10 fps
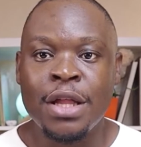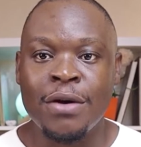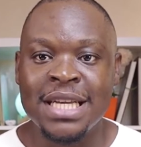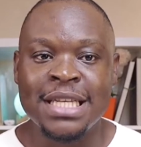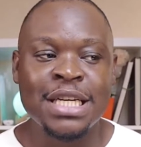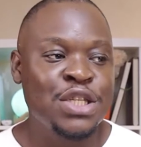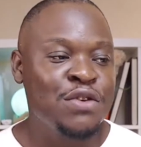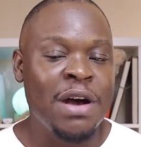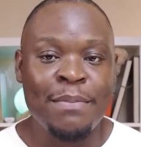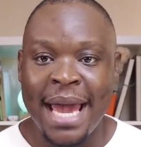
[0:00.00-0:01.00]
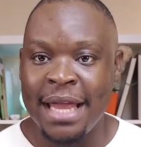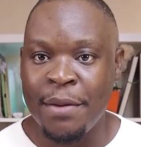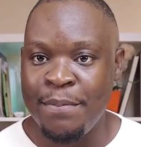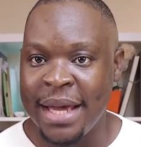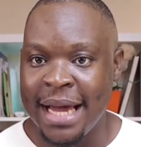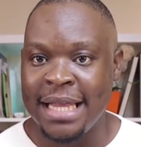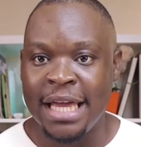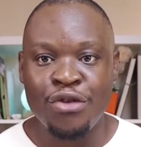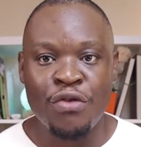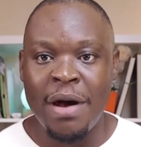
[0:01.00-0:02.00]
Donc ici, tu ne vas pas être
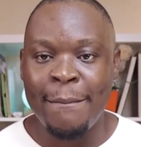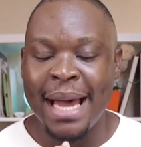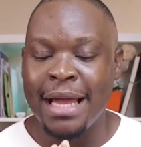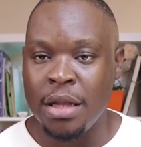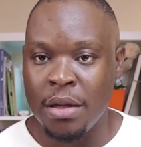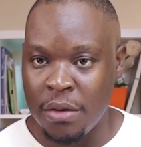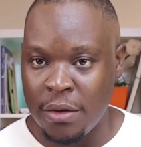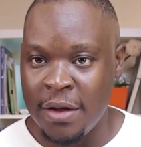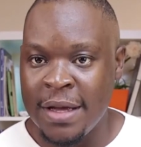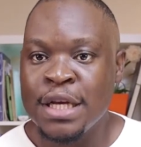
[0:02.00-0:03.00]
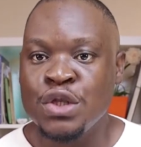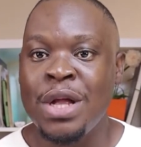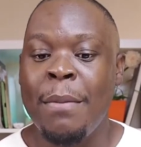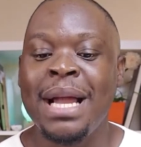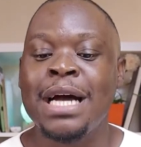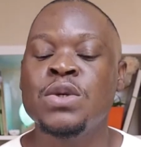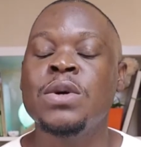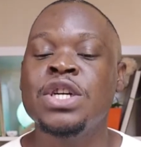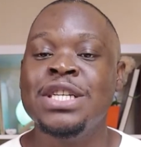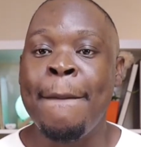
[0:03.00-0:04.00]
piraté, tu ne vas pas, non. C'est une
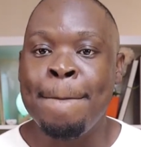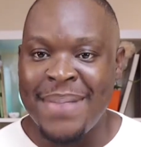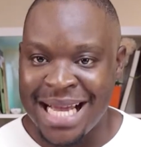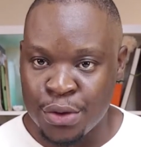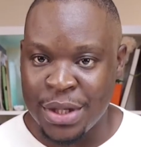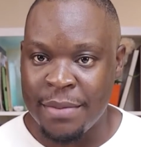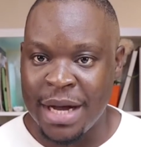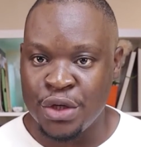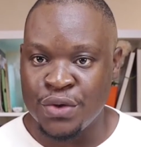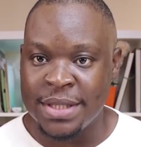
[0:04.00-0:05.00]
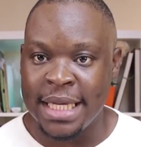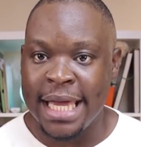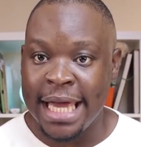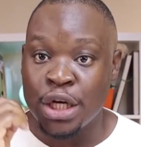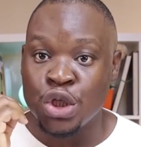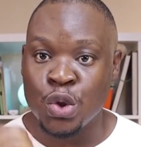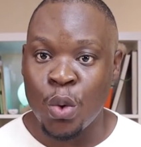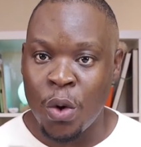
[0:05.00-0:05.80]
application que j'ai personnellement utilisée et que je te